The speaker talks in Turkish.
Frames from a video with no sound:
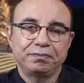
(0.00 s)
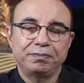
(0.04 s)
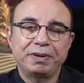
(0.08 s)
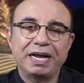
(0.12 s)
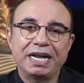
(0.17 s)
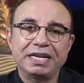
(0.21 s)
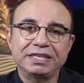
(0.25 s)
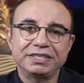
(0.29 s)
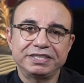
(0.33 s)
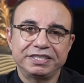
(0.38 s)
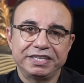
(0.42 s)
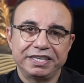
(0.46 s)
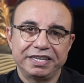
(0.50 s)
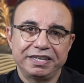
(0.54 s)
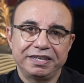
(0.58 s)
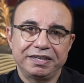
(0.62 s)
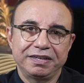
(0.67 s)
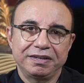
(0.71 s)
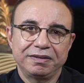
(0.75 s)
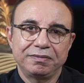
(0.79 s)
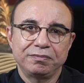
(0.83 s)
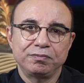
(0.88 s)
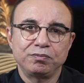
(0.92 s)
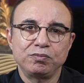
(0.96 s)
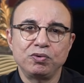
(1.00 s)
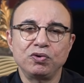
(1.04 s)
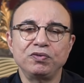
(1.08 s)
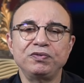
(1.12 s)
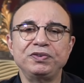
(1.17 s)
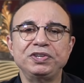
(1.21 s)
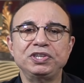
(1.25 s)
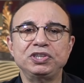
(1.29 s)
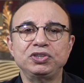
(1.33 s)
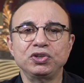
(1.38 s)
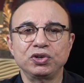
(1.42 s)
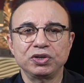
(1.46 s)
Bence bu
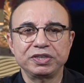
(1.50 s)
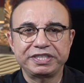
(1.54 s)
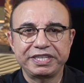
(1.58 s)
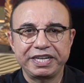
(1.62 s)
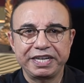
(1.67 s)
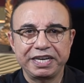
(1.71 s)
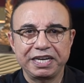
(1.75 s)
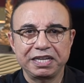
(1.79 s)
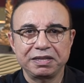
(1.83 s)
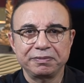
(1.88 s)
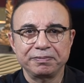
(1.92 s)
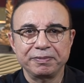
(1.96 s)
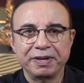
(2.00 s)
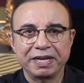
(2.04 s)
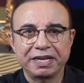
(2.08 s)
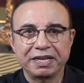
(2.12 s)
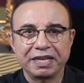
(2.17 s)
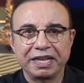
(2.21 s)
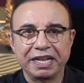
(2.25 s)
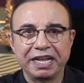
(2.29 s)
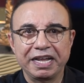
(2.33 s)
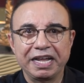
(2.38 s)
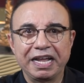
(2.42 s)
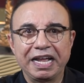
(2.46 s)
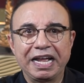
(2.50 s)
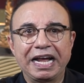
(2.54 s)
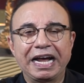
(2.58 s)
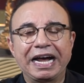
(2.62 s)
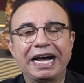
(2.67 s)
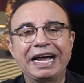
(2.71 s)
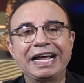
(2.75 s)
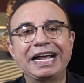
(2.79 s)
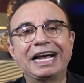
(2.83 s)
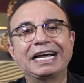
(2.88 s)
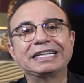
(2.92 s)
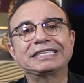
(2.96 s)
videoyu seyretmekle
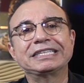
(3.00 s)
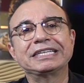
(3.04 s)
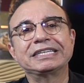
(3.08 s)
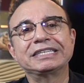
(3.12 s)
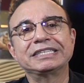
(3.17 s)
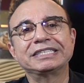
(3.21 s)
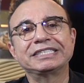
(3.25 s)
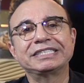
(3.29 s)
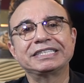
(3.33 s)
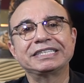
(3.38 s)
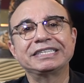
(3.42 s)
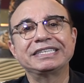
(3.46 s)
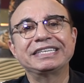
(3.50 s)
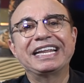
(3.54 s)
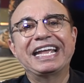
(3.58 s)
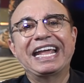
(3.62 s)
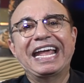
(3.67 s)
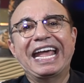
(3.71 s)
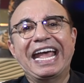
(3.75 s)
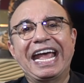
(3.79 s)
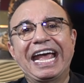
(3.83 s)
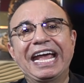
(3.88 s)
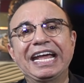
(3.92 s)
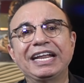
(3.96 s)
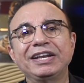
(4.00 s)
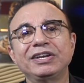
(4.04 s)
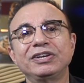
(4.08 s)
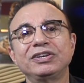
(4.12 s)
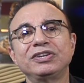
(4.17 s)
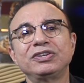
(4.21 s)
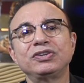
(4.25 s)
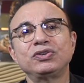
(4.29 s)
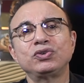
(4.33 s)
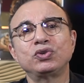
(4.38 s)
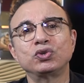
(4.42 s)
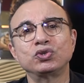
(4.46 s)
hayatınızın en
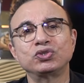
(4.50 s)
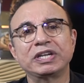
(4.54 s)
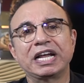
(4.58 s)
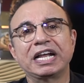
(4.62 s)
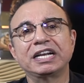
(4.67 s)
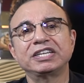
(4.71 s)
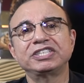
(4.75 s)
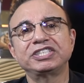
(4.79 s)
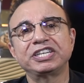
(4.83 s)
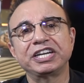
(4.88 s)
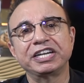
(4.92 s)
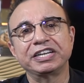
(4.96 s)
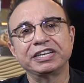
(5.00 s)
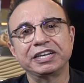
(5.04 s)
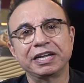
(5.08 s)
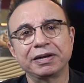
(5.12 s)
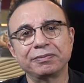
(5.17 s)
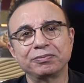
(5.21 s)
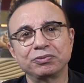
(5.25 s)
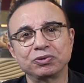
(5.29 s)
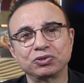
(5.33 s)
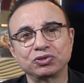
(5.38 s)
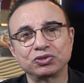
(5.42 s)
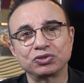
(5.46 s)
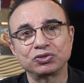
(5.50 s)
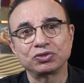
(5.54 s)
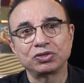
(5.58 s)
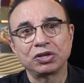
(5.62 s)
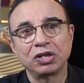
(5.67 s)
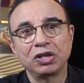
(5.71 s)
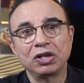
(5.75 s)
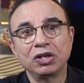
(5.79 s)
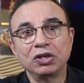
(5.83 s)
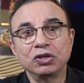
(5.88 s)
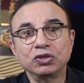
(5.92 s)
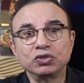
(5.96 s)
güzel şeyini yapıyorsunuz.
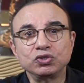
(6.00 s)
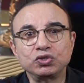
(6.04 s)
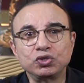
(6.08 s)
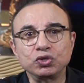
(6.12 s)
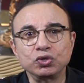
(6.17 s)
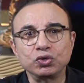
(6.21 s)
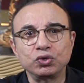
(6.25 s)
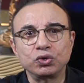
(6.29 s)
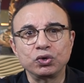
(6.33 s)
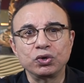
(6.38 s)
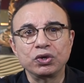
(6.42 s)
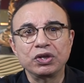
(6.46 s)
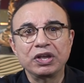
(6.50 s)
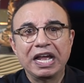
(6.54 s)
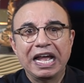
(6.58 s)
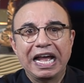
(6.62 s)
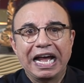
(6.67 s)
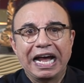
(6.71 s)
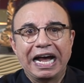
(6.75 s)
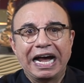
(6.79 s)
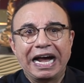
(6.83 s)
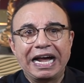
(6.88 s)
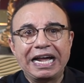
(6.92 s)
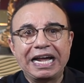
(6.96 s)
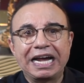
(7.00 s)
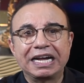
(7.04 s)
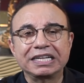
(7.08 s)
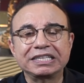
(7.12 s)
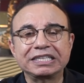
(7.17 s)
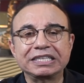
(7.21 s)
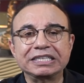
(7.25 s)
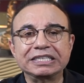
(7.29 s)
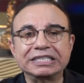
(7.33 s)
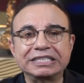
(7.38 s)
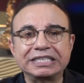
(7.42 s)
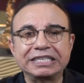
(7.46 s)
Çünkü
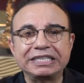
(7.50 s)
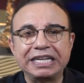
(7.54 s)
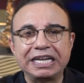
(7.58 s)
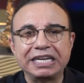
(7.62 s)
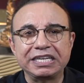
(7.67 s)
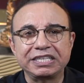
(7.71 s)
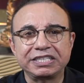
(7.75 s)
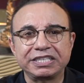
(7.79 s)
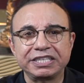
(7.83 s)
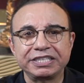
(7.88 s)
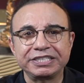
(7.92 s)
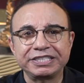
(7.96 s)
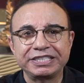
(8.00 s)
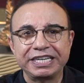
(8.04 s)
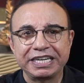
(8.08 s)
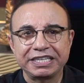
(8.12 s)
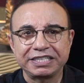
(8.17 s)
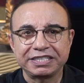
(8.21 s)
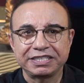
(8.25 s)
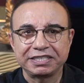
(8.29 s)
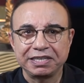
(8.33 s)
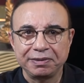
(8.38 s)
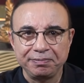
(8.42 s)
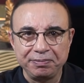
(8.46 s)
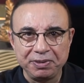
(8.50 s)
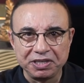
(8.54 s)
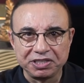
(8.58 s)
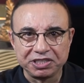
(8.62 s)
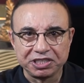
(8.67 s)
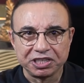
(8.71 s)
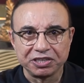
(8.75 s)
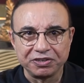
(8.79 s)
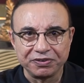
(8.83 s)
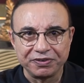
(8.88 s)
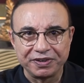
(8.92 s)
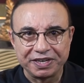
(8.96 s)
hayatınızı değiştirecek size bir
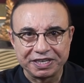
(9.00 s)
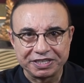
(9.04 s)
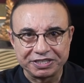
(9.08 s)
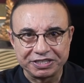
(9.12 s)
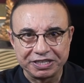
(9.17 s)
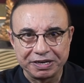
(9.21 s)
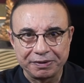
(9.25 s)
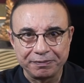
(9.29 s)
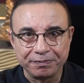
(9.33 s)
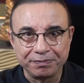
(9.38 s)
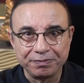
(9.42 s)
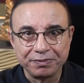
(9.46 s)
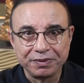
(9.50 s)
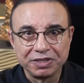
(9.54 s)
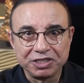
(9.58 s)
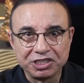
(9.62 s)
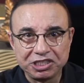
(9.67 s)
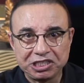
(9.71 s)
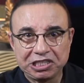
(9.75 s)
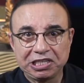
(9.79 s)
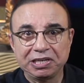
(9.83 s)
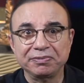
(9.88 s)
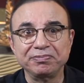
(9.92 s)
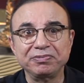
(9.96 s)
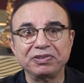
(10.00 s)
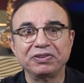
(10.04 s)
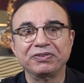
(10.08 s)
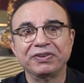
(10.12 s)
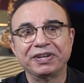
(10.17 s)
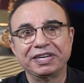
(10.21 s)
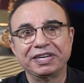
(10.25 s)
sır vereceğim. Şimdi